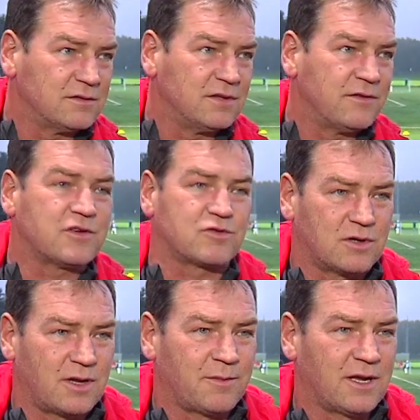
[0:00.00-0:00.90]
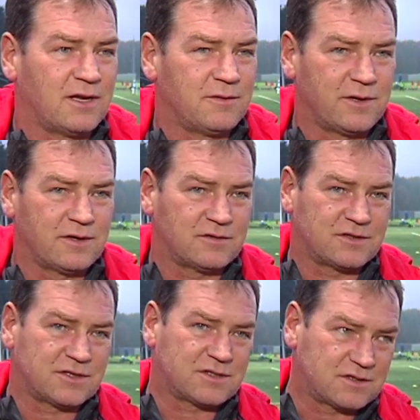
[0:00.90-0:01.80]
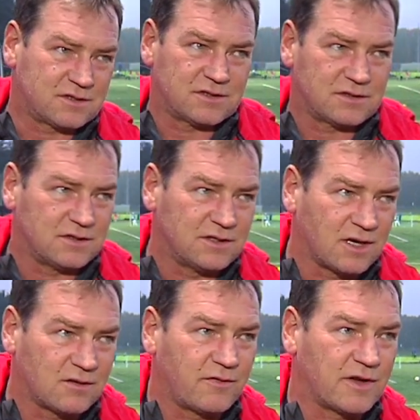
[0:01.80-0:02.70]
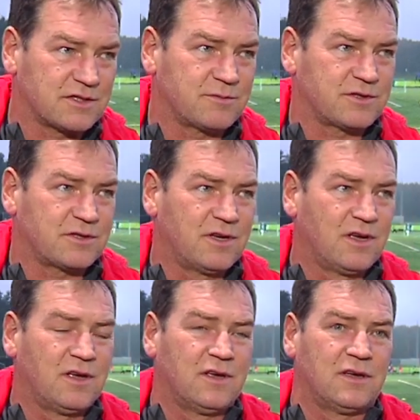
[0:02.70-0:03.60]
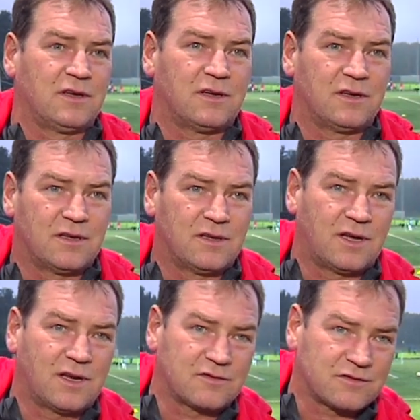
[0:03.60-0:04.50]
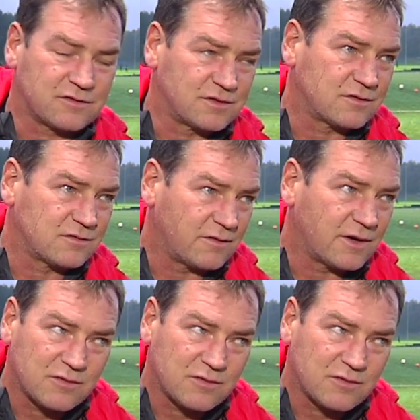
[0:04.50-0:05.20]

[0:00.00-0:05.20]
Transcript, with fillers: e, nie wyszło nam najlepiej, chociaż i tak uważam, że należą się słowa